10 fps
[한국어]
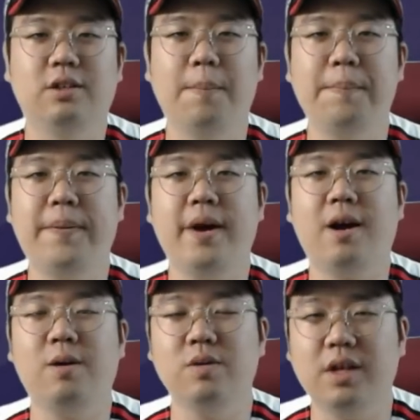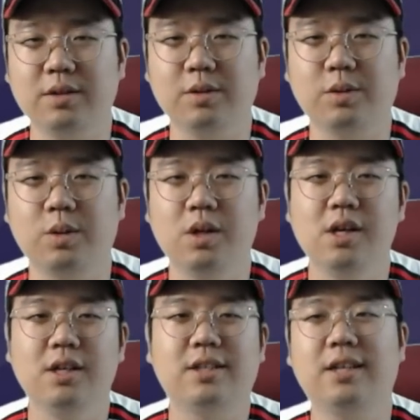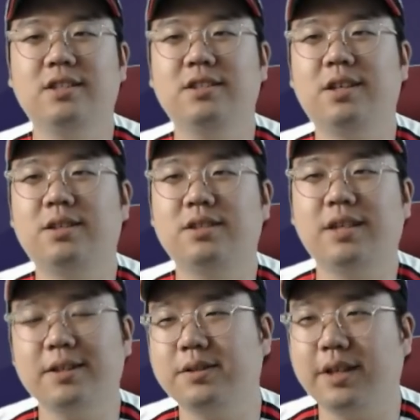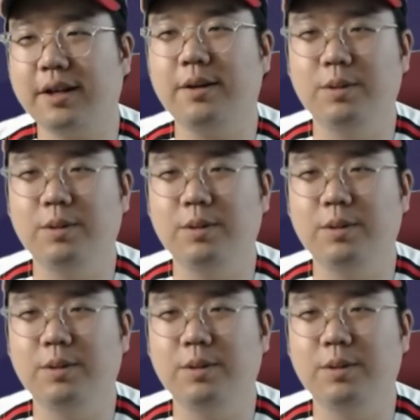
연패하고 나서 또 상승세를 탔었잖아요.